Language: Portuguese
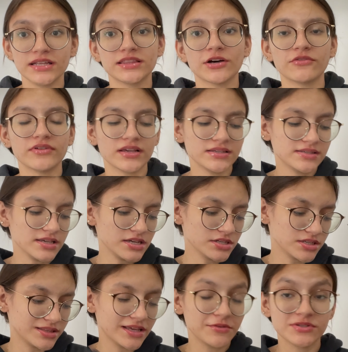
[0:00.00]
Talvez
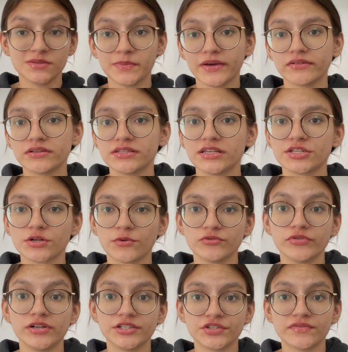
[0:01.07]
seja, né, eu espero que seja quando
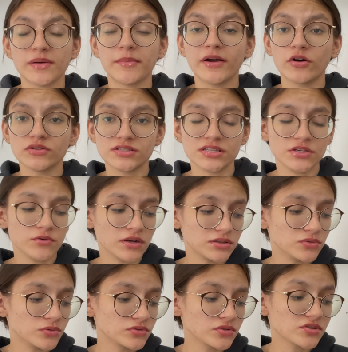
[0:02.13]
ele tiver maiorzinho,
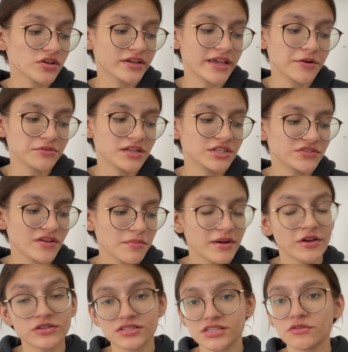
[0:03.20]
adulto, só que aí quando ele tiver
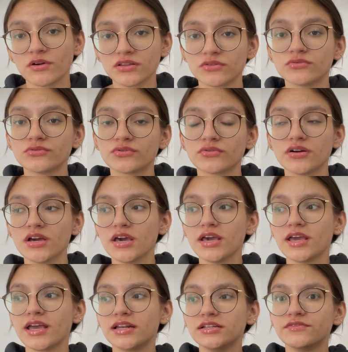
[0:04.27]
maiorzinho, adulto,
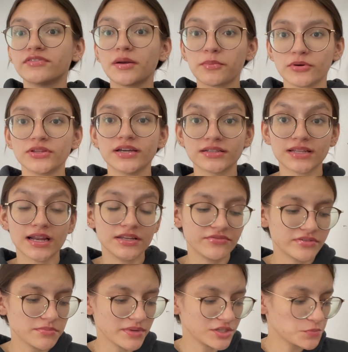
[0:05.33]
ele vai poder andar
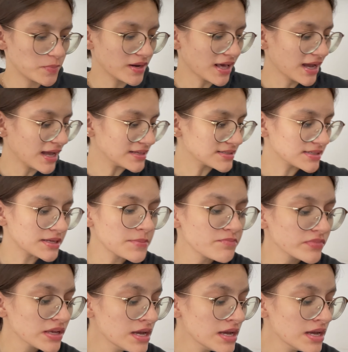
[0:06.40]
livremente pela casa, né.